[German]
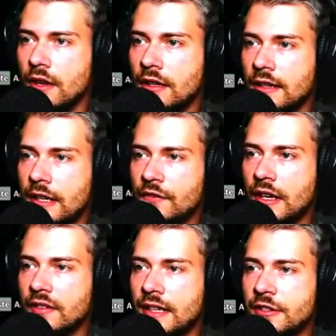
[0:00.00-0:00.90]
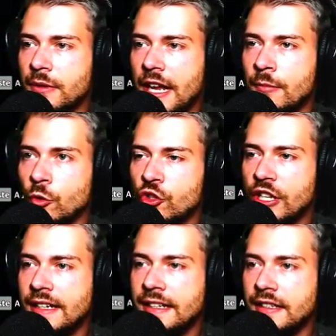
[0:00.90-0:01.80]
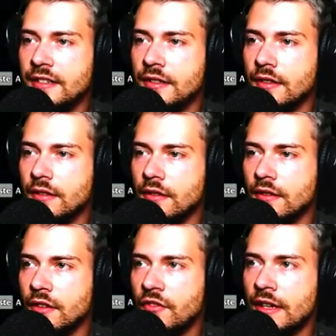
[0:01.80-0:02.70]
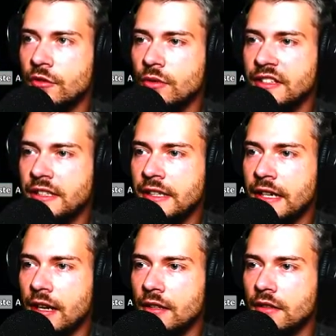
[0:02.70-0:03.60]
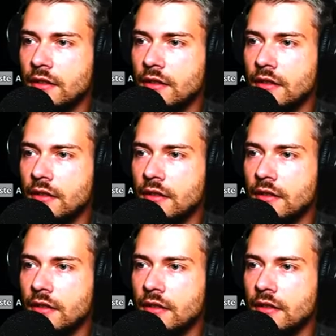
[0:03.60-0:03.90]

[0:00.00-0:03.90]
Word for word: Und dann hätten wir das gleich mit einem Rutsch erledigt. Das wäre natürlich ideal.